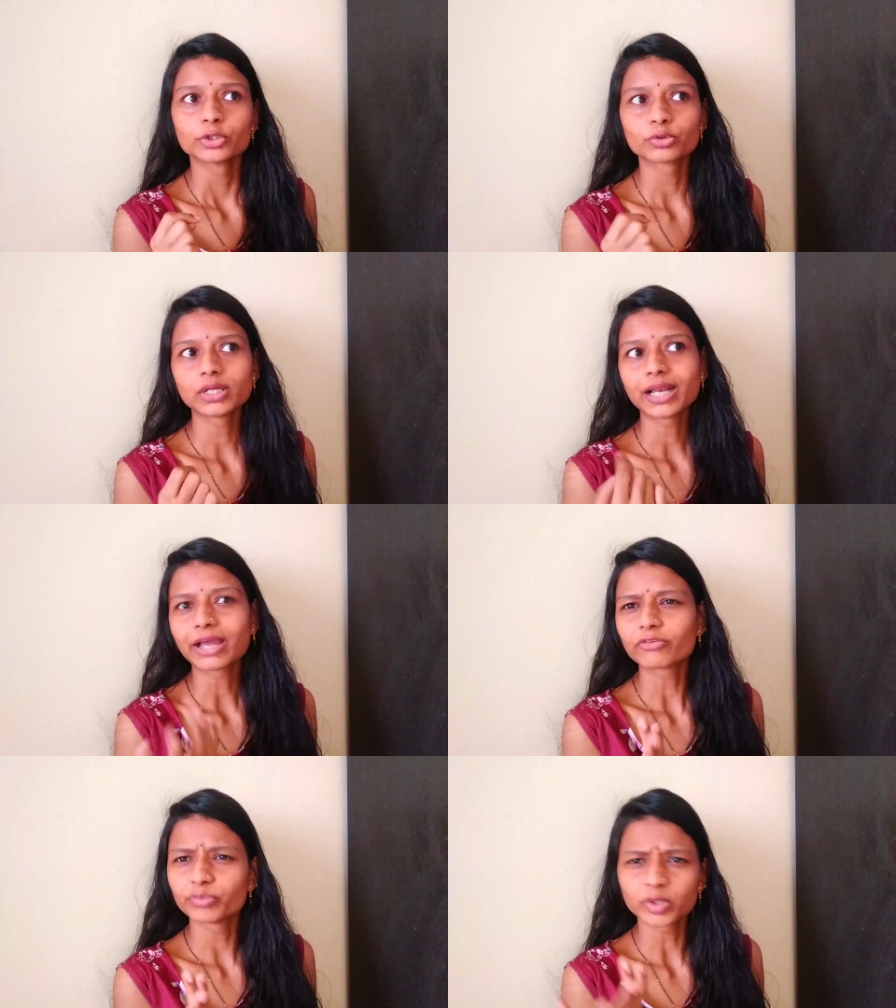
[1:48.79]
क्योंकि
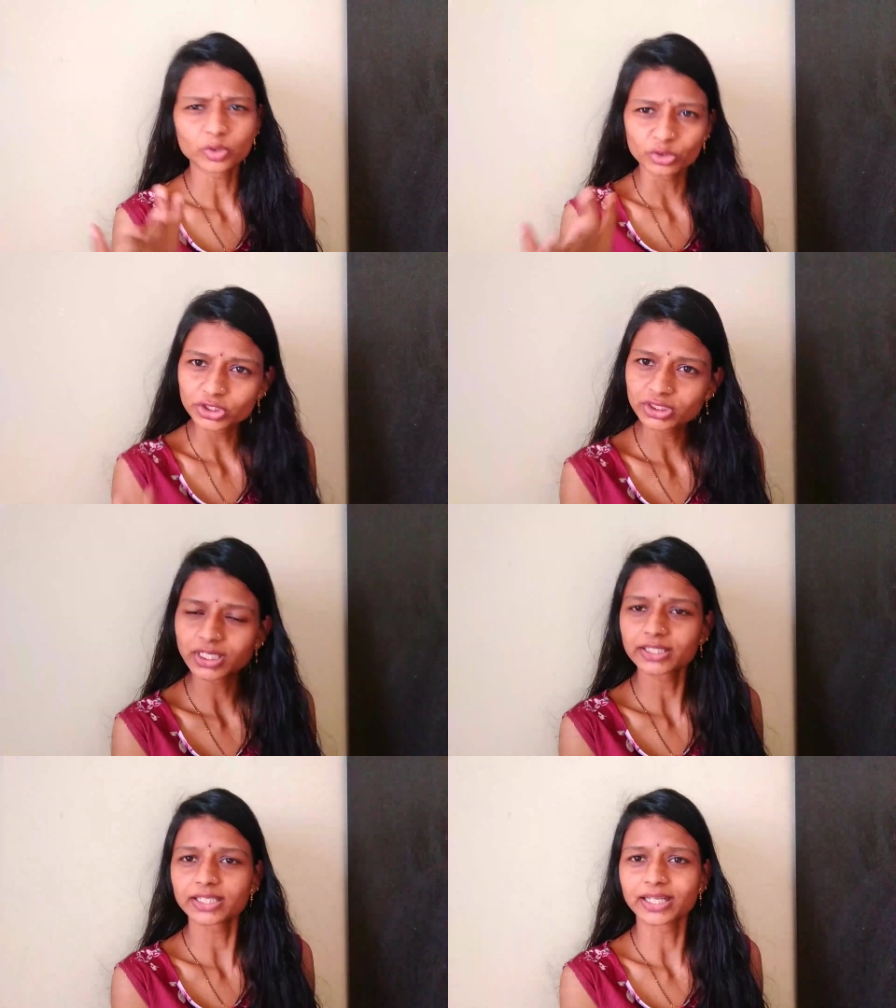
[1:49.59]
लाइफ में कोशिश
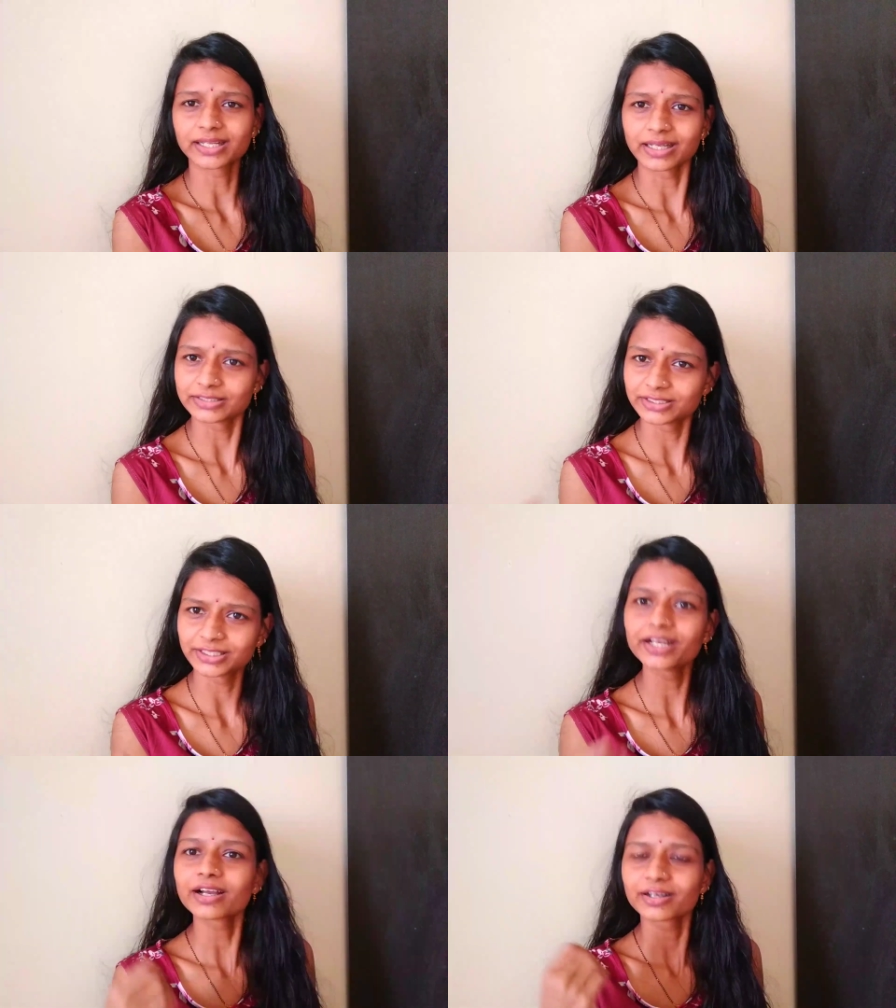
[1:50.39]
करते रहना
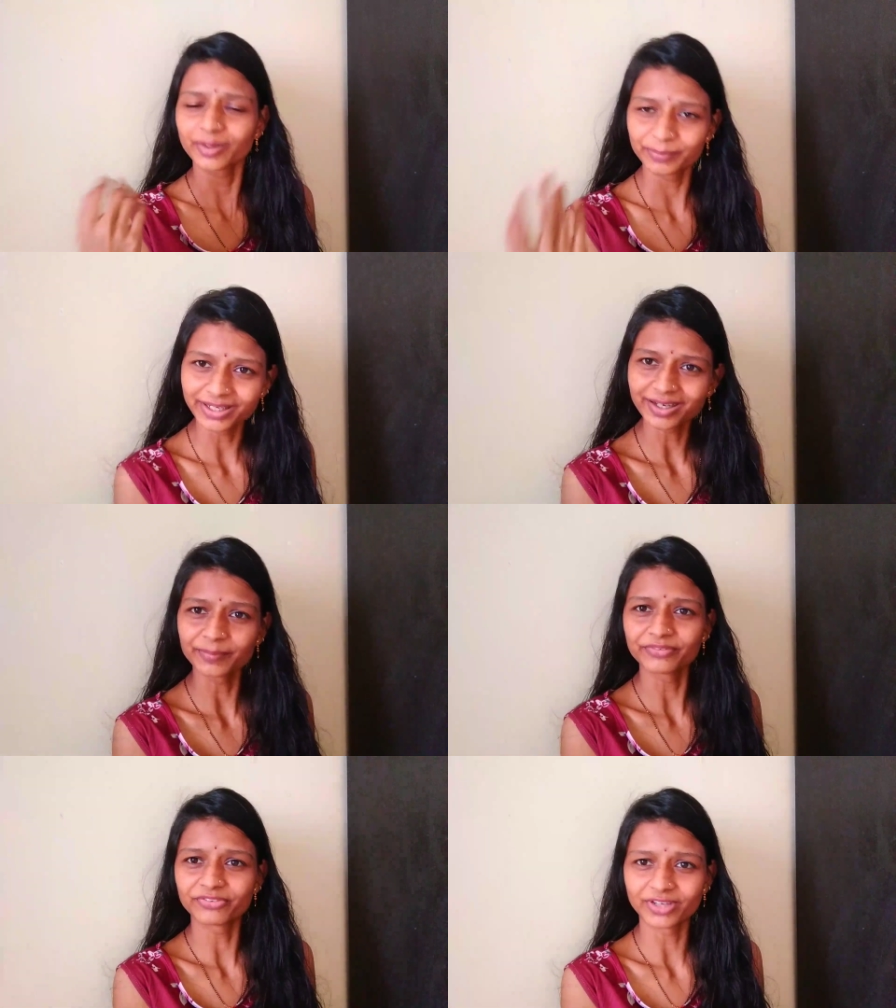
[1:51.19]
चाहिए कभी ना
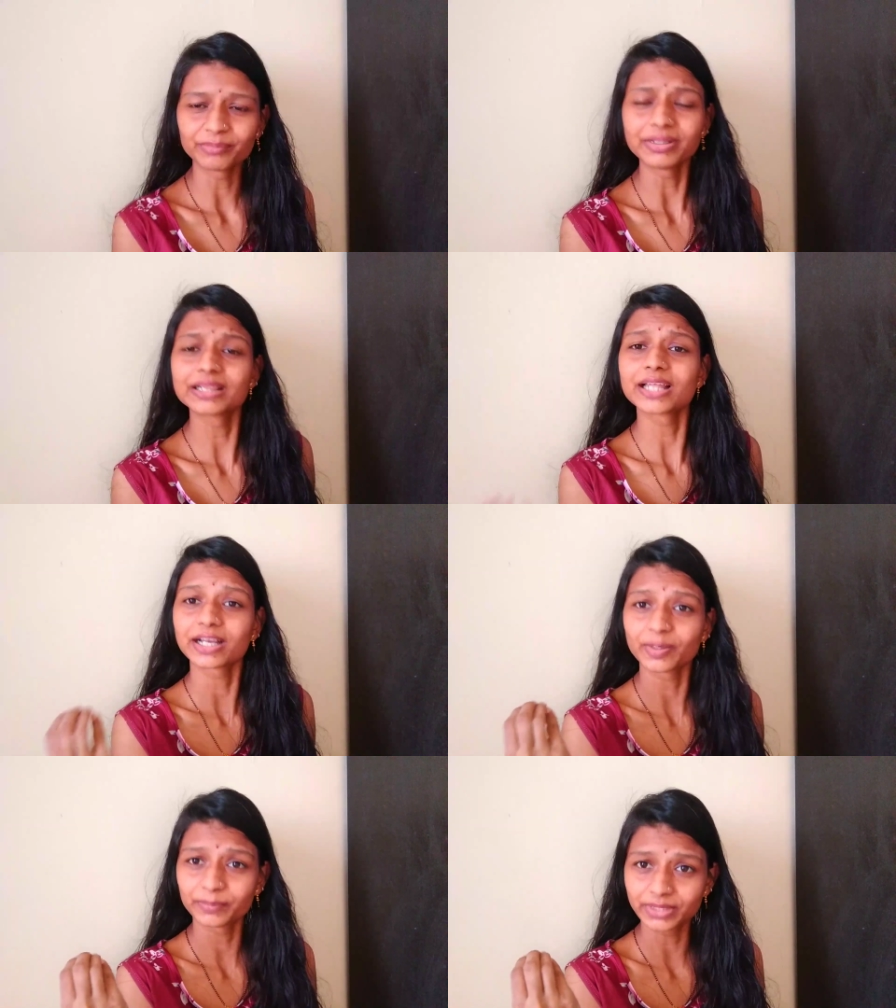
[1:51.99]
कभी फल मिलता
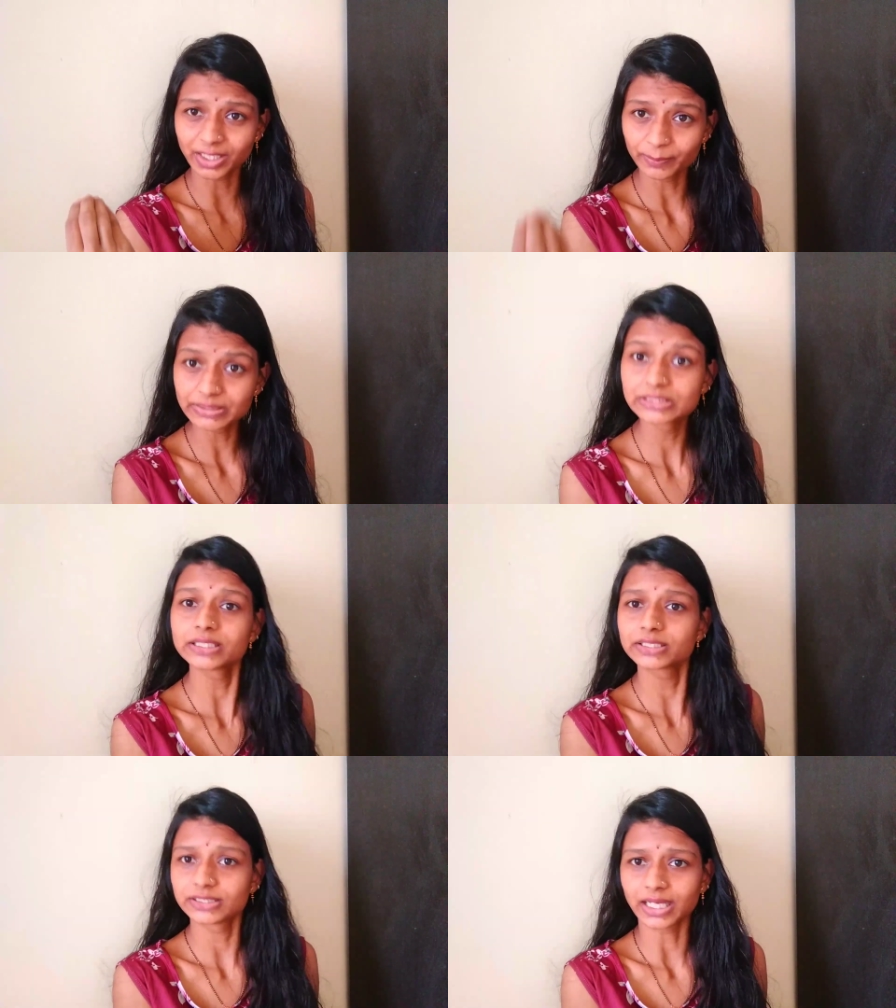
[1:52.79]
है कभी ना कभी
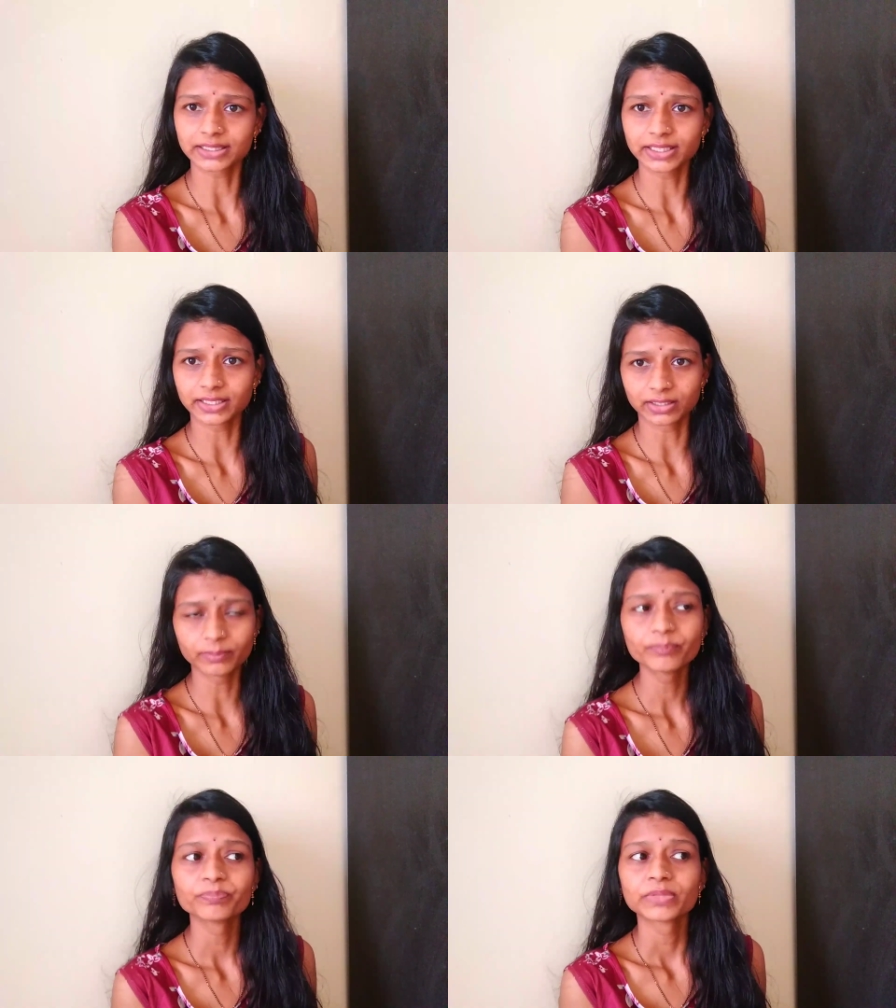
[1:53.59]
सीख जाते हैं
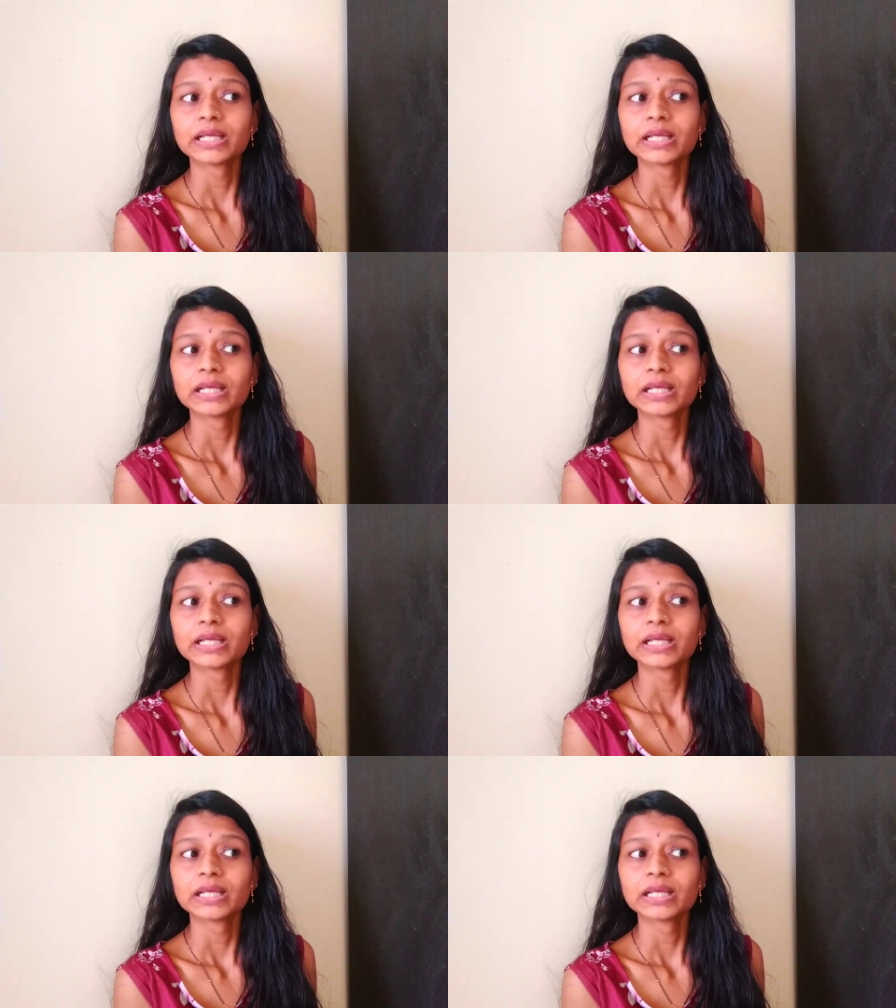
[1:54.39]
हम